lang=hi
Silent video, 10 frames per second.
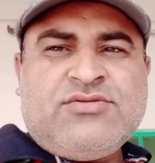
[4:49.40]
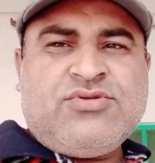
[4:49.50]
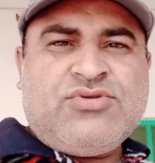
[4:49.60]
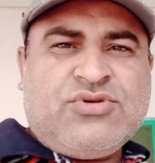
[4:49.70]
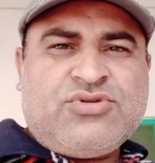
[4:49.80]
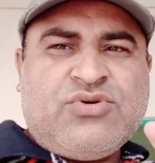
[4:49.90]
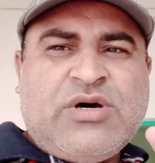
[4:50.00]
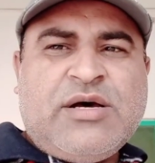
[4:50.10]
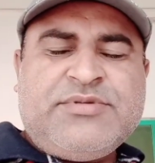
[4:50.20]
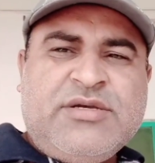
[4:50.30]
तो दोस्तों
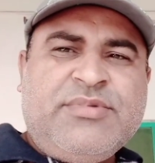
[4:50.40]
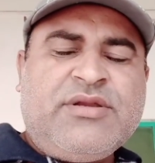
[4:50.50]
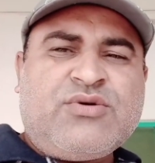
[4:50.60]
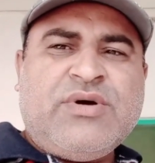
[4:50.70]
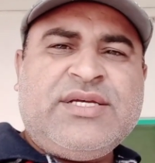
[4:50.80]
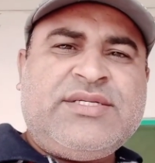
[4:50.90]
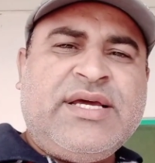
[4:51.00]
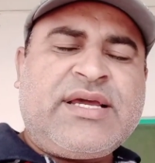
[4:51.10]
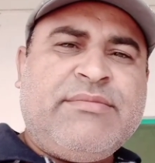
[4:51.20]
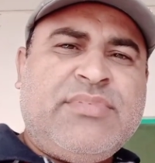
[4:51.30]
आपसे भी रिक्वेस्ट
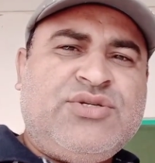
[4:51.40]
है कि